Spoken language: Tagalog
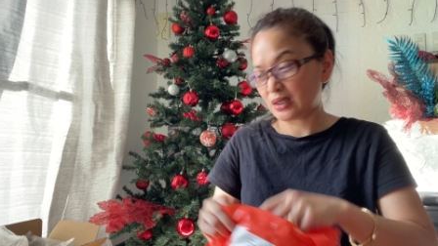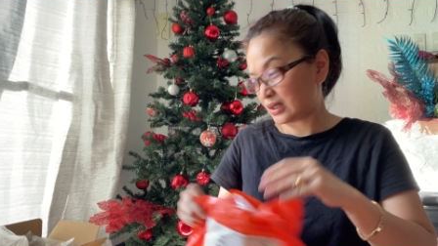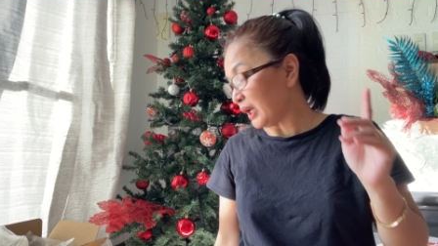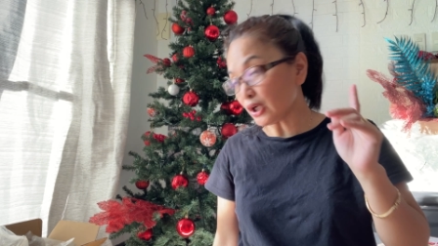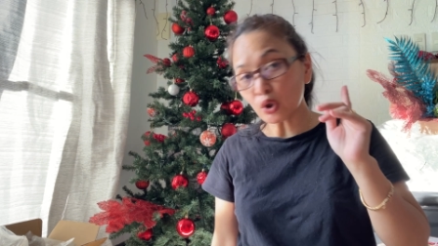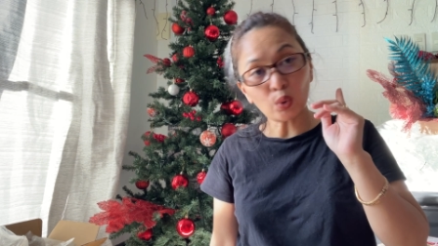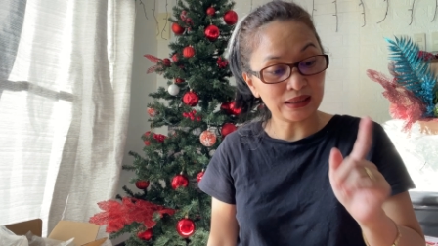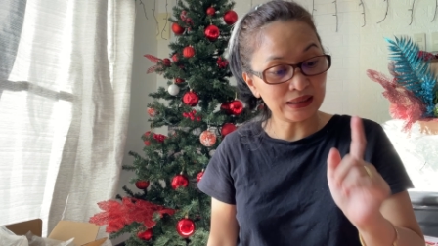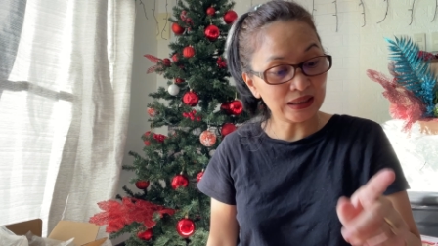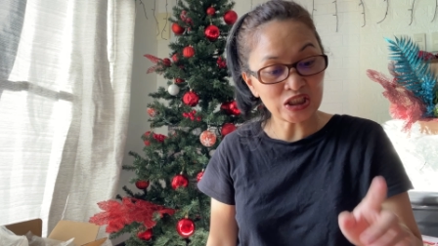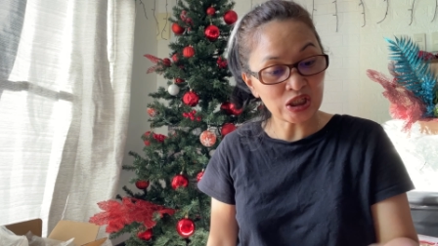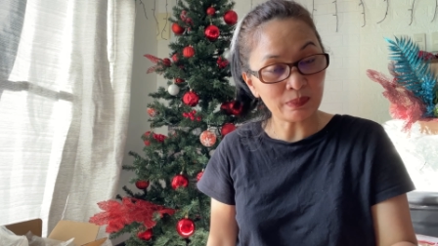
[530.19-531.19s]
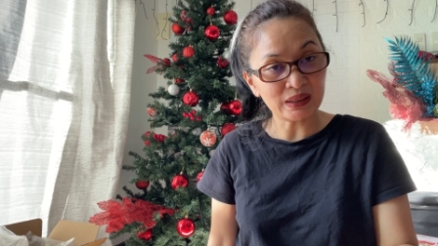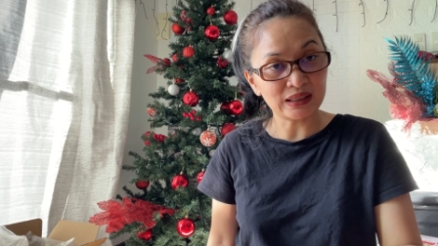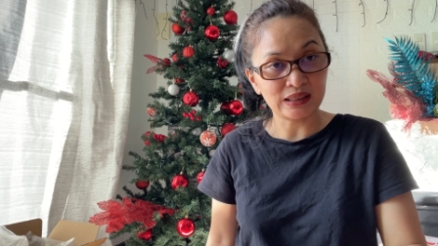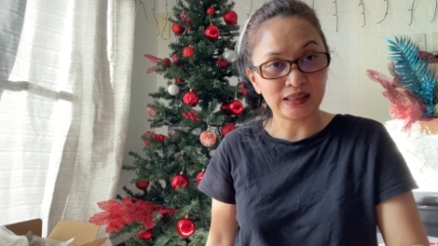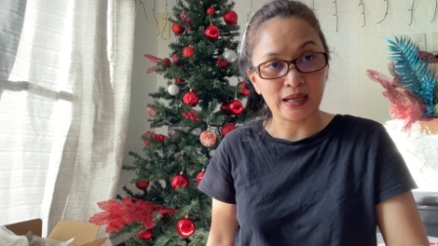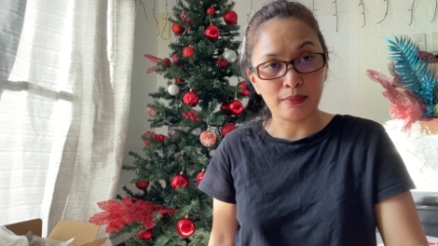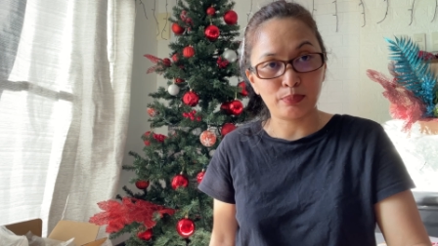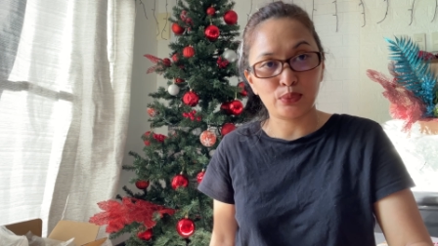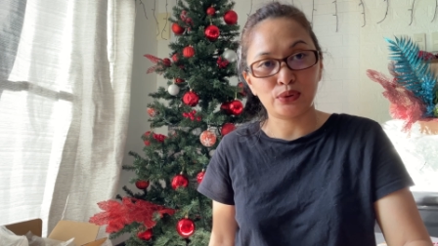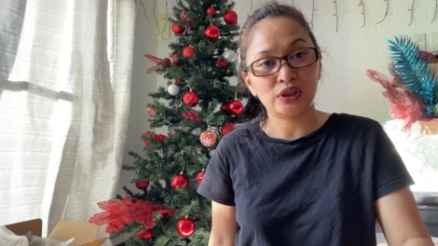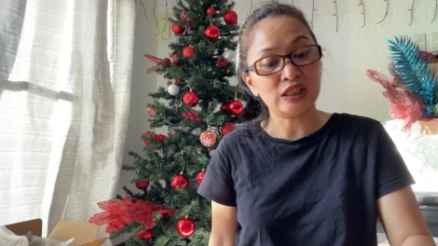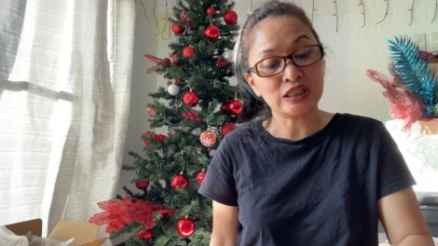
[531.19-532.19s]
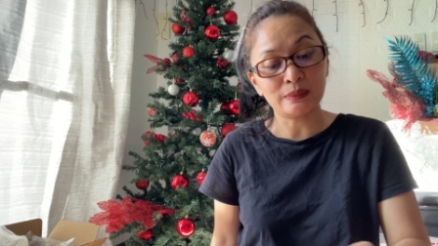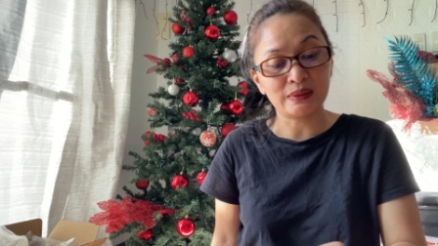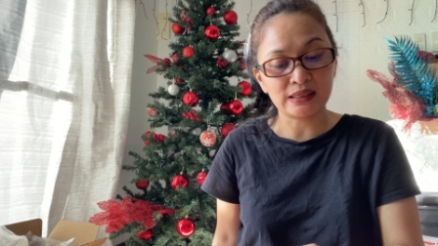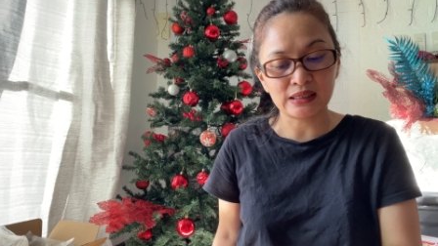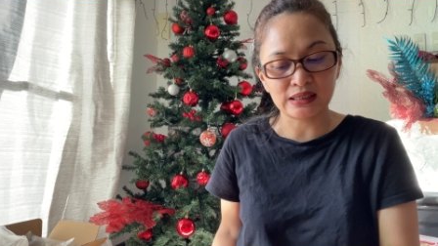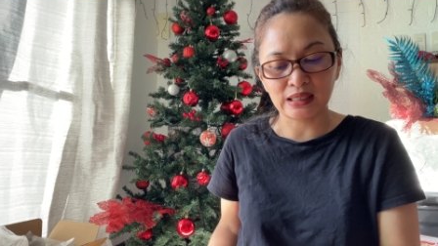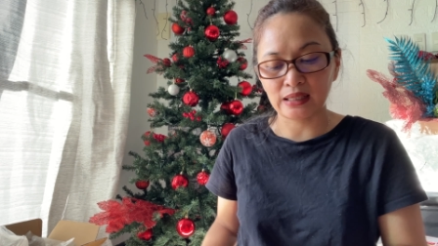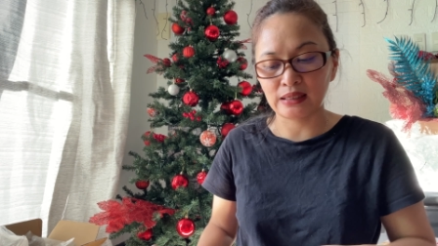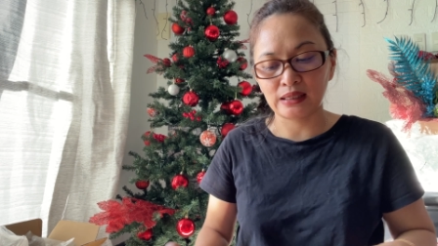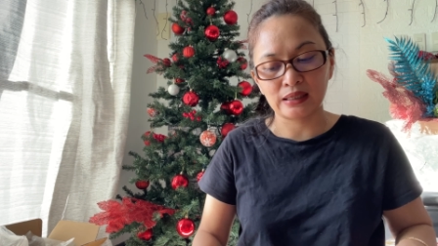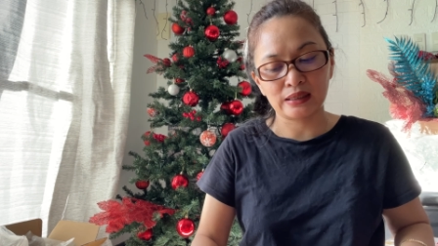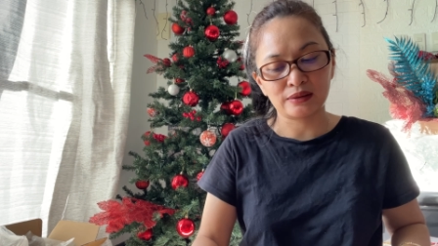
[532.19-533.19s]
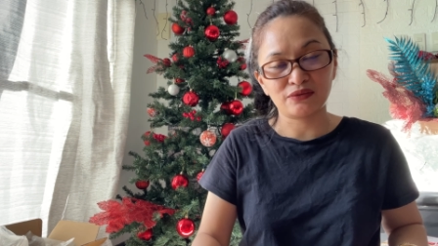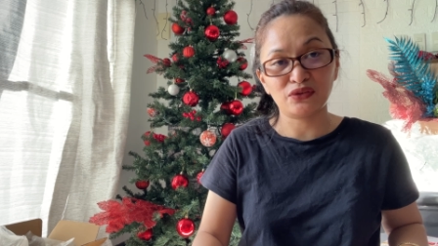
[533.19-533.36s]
Pero, hindi siya matatapon, hindi siya masasayang.